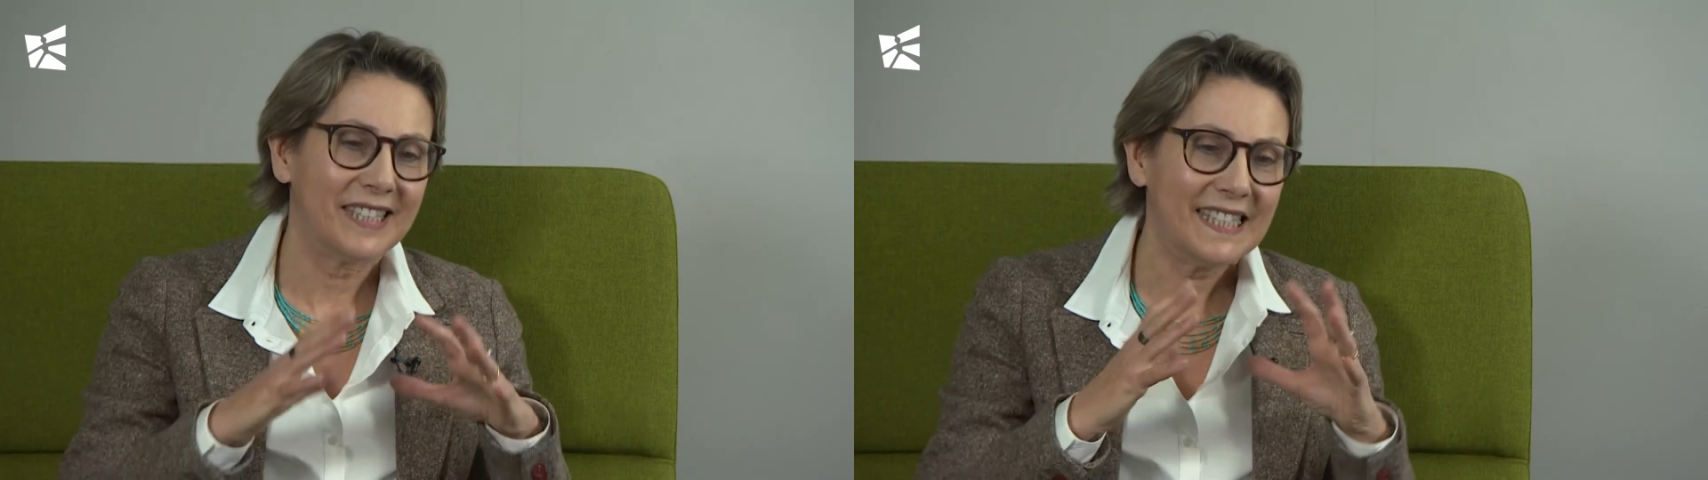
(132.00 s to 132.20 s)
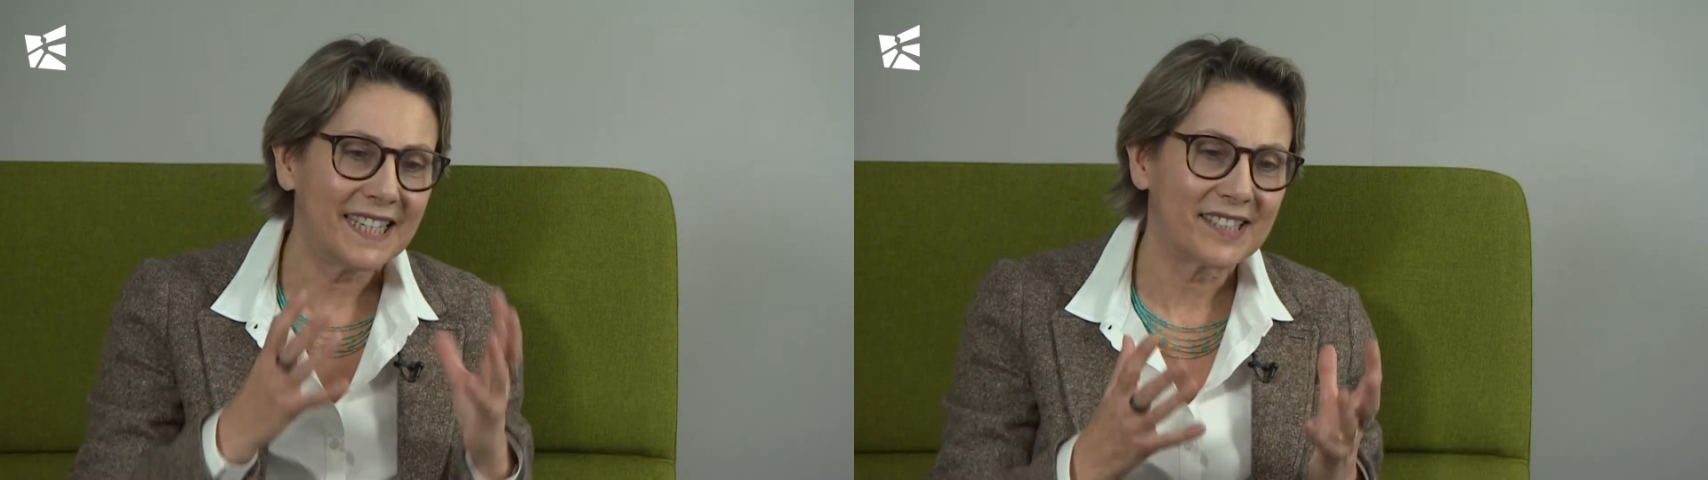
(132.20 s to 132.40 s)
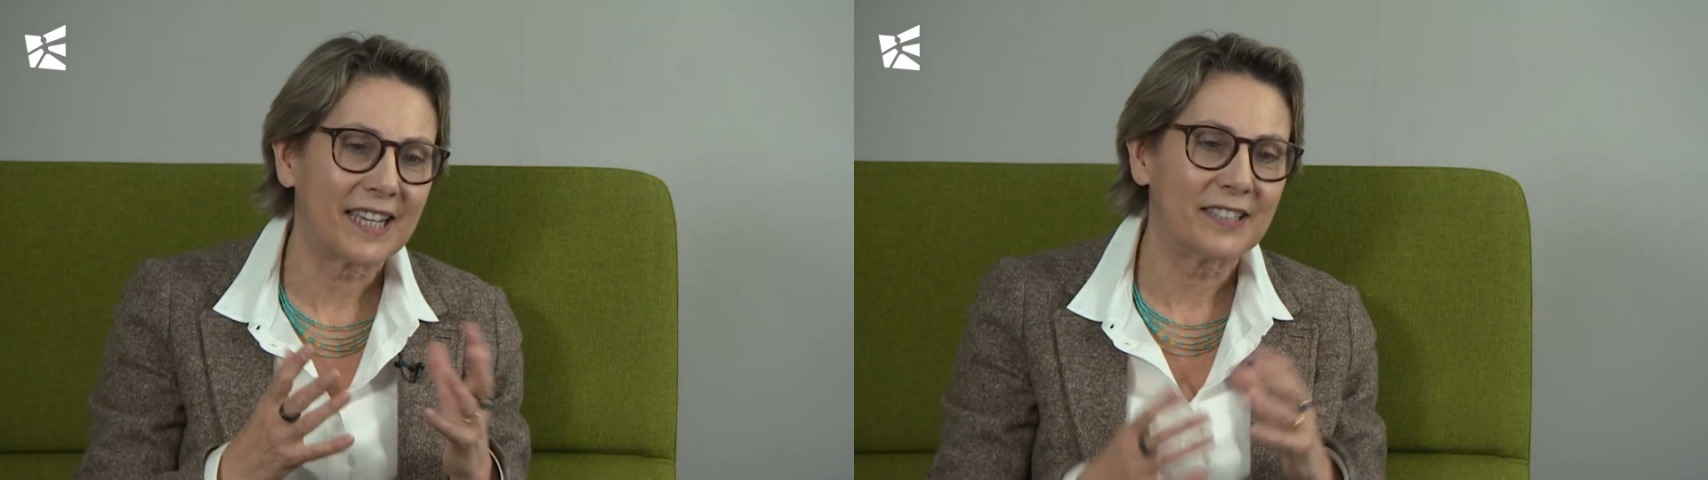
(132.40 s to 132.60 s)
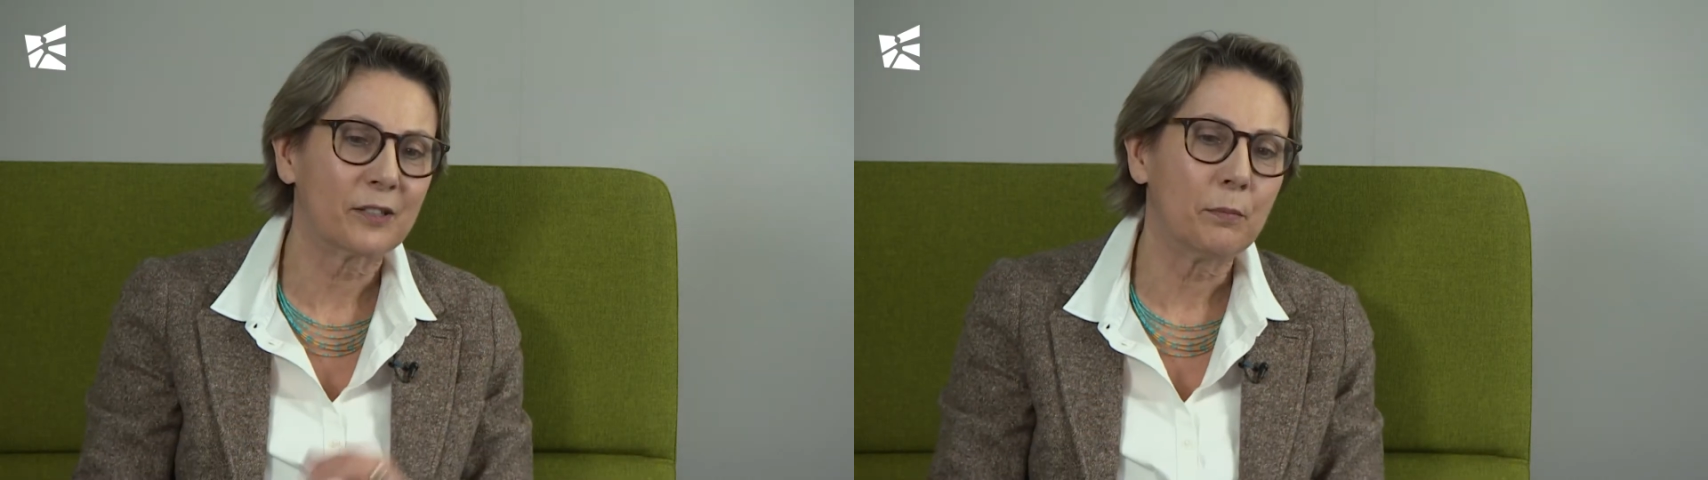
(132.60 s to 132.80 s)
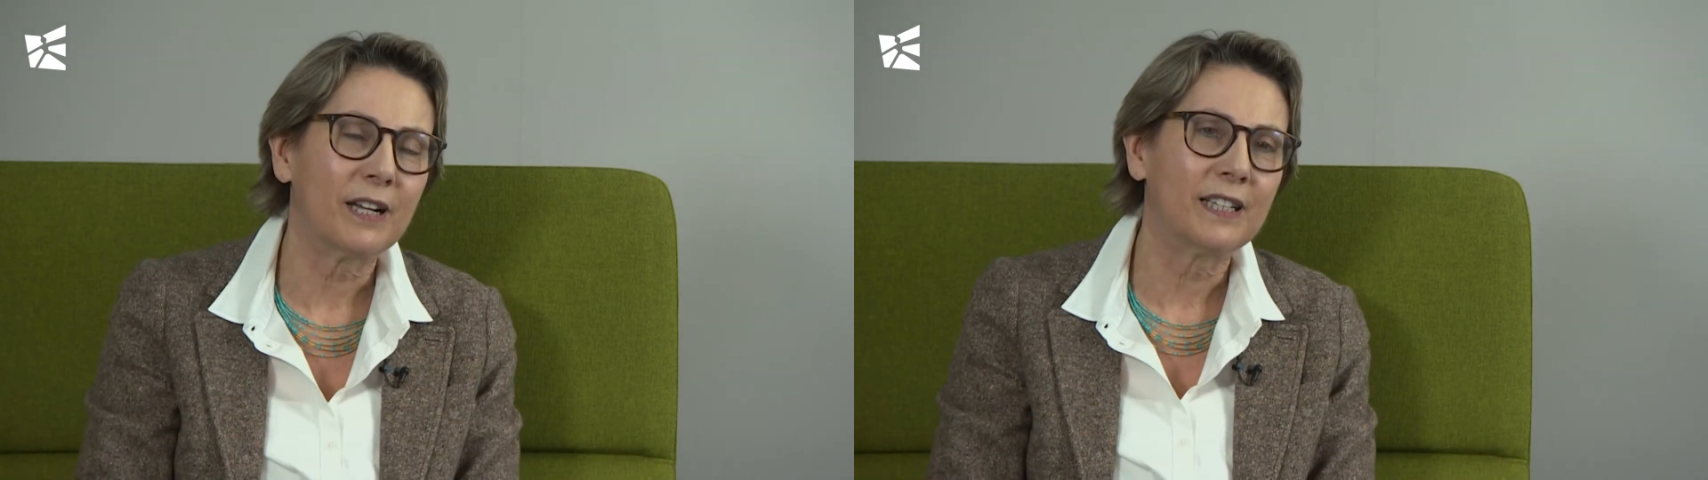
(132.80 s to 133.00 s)
sind jetzt
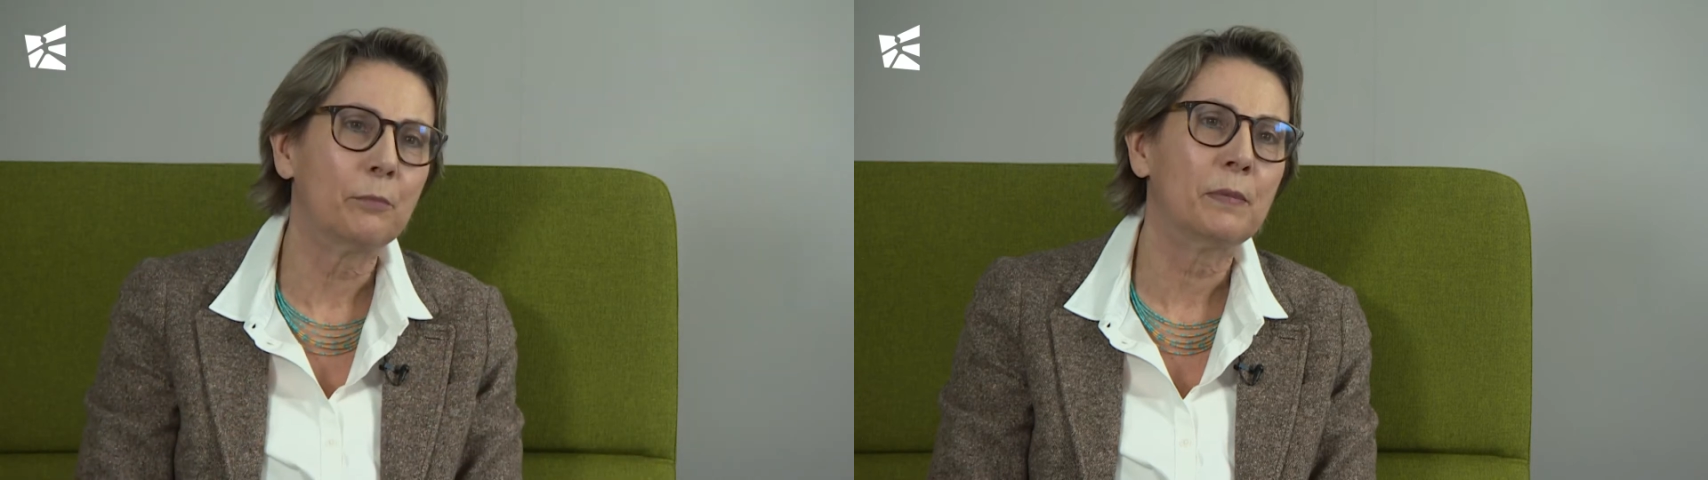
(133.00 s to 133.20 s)
erstmal im